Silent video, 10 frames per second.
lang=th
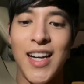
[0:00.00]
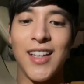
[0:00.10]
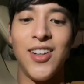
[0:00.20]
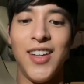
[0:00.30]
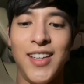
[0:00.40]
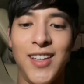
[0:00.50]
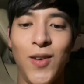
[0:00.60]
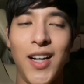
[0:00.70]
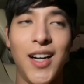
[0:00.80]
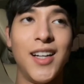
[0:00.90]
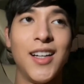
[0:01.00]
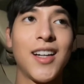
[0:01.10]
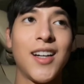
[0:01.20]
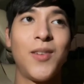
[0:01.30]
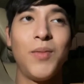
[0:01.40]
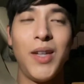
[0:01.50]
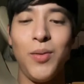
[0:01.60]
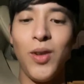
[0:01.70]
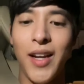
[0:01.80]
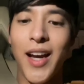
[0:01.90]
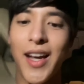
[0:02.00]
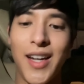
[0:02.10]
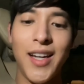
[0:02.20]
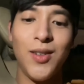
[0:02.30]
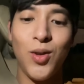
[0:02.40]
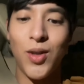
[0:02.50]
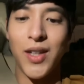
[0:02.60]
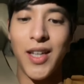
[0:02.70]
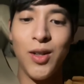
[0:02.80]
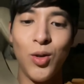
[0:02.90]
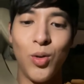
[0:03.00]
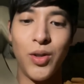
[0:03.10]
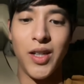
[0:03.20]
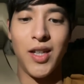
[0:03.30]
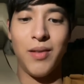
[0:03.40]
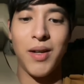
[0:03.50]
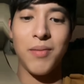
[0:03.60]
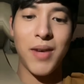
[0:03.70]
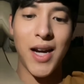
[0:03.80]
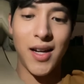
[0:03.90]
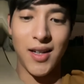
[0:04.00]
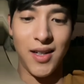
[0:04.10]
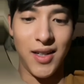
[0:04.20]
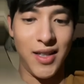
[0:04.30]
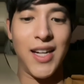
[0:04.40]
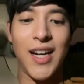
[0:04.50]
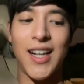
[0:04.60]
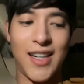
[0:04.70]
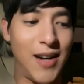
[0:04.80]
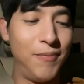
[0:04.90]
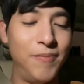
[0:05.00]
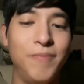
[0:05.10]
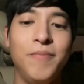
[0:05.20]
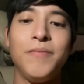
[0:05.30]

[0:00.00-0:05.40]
หนักหน่อยแต่ว่ามีผลงานให้ทุกคนได้ดูเยอะมากๆเลยนะครับ